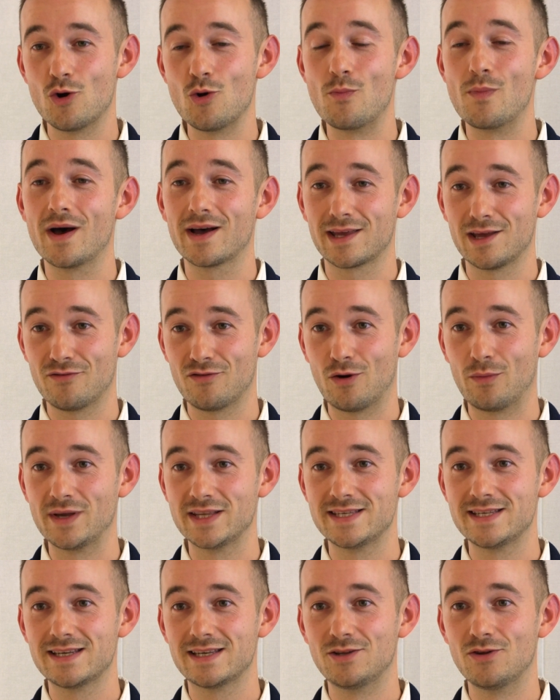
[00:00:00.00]
le parc
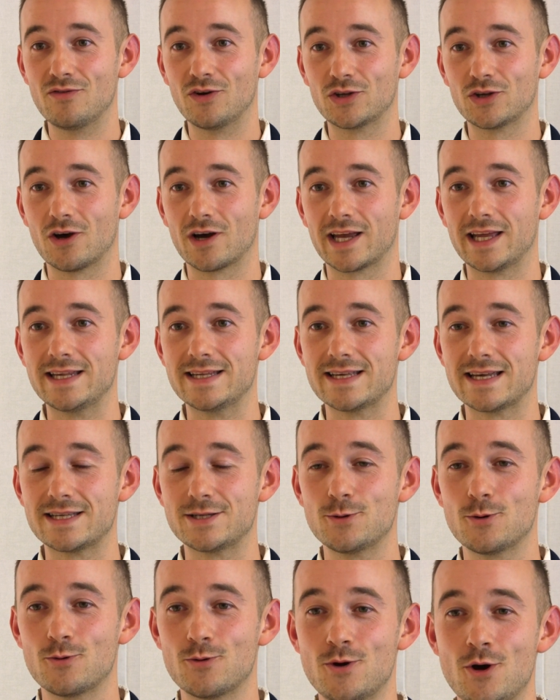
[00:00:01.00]
informatique de votre
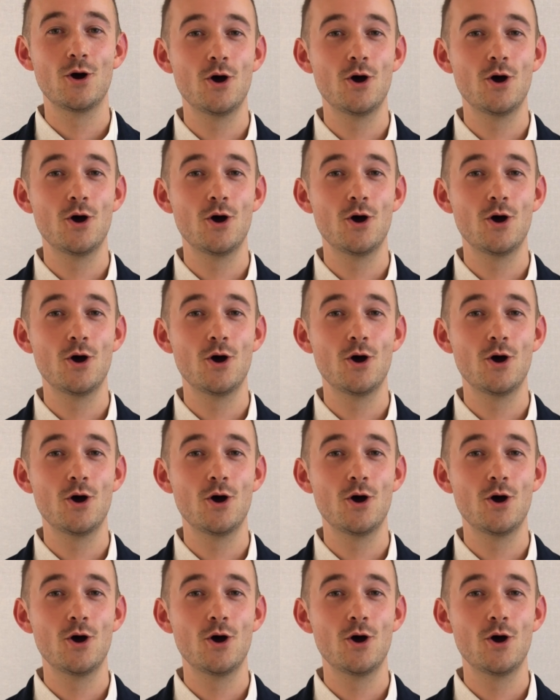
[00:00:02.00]
organisation,